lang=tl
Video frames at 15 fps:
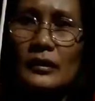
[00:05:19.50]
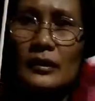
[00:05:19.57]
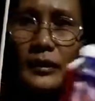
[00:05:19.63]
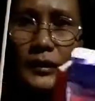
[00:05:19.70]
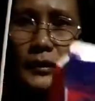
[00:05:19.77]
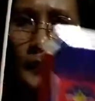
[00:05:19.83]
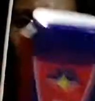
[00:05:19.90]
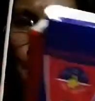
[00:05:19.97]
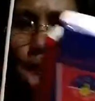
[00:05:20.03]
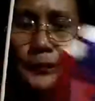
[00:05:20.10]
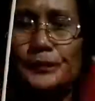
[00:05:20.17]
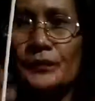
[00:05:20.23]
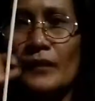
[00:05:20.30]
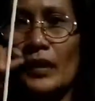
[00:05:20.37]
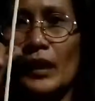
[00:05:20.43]
um,
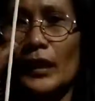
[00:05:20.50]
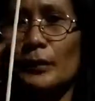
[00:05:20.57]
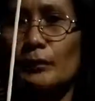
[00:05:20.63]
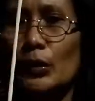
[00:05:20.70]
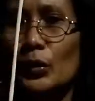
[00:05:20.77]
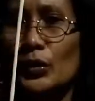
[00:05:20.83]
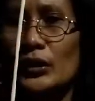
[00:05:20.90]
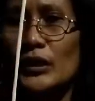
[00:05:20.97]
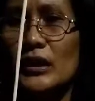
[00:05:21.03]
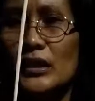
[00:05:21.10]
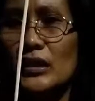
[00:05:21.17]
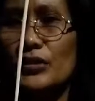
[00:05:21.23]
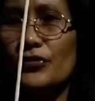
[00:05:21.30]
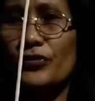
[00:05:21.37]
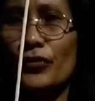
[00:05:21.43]
I bought
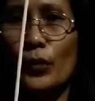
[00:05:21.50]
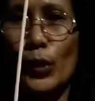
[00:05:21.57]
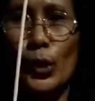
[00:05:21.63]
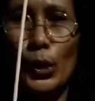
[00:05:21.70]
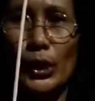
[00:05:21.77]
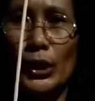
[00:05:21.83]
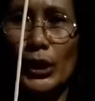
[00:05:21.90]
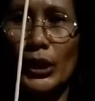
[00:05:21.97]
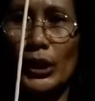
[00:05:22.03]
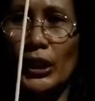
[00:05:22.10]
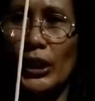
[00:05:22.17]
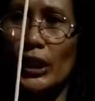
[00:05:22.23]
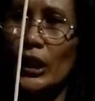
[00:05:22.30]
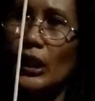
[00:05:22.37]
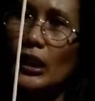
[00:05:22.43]
this
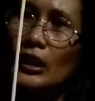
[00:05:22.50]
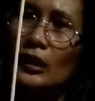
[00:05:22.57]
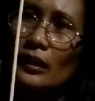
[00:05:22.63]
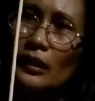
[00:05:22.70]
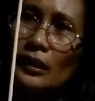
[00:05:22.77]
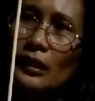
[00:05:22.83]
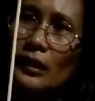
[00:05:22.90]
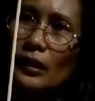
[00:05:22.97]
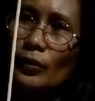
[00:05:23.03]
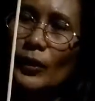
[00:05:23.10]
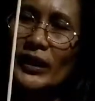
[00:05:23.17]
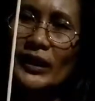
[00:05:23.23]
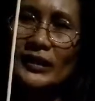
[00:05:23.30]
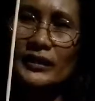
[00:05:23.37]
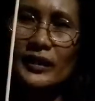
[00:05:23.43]
for uh,
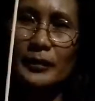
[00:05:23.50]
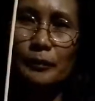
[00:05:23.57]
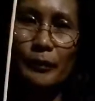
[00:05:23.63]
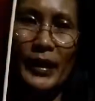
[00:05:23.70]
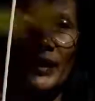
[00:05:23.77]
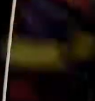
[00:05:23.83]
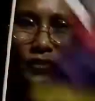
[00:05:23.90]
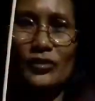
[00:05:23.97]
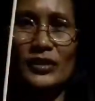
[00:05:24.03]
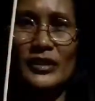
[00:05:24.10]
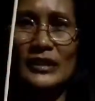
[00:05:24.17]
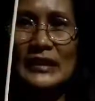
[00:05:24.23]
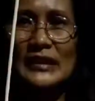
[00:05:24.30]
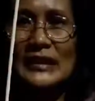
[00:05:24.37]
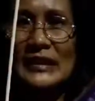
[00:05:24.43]
100
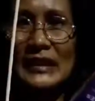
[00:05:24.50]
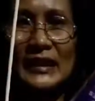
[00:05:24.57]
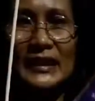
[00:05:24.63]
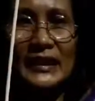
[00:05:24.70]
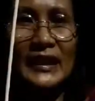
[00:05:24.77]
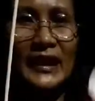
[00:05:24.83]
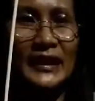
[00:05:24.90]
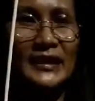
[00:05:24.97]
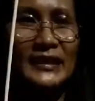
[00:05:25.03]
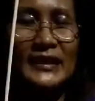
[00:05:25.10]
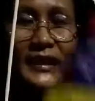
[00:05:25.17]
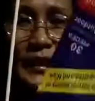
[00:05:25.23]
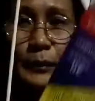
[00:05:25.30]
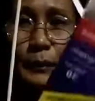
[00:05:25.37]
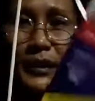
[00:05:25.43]
pesos. These three
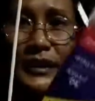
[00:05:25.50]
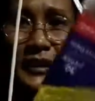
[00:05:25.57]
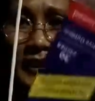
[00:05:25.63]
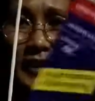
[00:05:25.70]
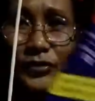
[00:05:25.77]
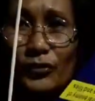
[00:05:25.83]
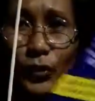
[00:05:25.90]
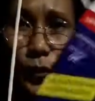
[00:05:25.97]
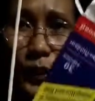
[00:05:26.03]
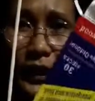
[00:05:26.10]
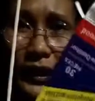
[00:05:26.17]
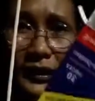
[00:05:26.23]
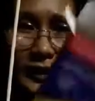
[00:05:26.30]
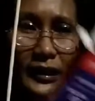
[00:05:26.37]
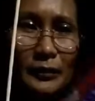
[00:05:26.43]
guys. Three pieces for
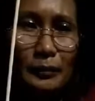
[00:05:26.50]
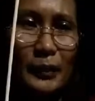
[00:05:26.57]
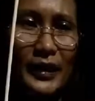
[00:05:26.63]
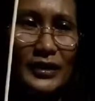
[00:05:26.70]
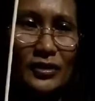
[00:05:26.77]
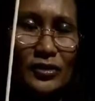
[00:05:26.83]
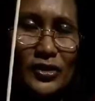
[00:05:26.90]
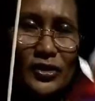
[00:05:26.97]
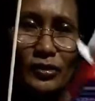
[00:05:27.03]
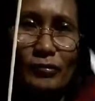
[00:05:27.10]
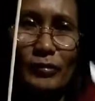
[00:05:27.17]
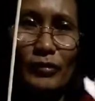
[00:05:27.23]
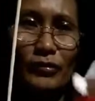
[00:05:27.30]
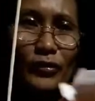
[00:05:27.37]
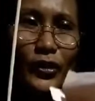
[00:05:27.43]
100 pesos. So,
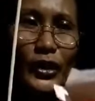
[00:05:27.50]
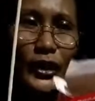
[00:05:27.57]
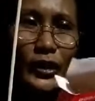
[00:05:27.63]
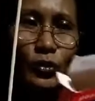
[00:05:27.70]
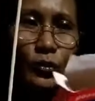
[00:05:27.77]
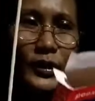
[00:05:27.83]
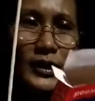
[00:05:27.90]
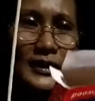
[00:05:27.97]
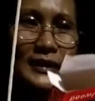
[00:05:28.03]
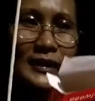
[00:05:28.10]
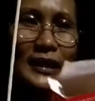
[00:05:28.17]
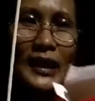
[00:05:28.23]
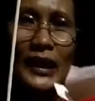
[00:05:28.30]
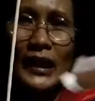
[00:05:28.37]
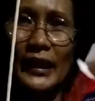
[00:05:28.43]
before it
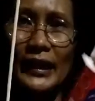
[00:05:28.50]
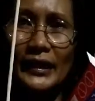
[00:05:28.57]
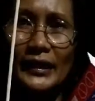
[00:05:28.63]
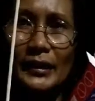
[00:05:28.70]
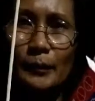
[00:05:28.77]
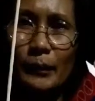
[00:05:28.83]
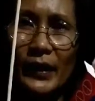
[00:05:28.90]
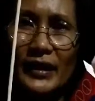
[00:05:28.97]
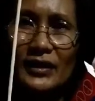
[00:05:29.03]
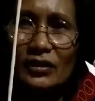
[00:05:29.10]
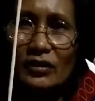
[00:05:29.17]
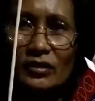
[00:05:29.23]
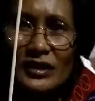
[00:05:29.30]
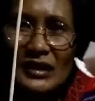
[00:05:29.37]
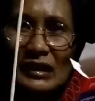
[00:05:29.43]
was 80
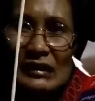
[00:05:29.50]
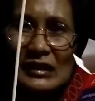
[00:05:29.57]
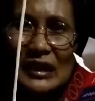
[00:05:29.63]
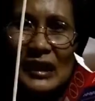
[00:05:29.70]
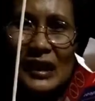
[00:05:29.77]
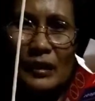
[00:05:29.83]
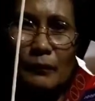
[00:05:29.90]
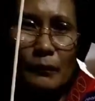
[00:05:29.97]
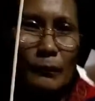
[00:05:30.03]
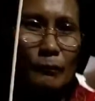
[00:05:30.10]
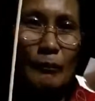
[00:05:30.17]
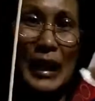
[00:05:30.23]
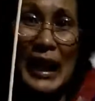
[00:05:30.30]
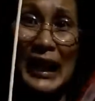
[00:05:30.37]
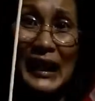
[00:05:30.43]
pesos kasi
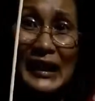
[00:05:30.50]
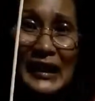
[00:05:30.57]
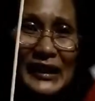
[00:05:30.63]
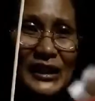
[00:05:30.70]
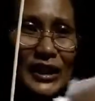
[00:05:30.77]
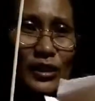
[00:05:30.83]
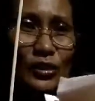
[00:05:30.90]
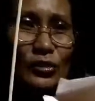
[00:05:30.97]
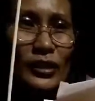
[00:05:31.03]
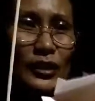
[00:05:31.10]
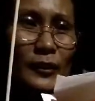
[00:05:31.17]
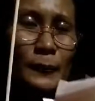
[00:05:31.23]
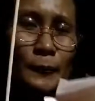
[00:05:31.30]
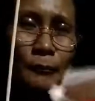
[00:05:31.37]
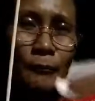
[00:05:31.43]
mahal na siya
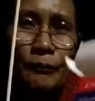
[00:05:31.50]
noon eh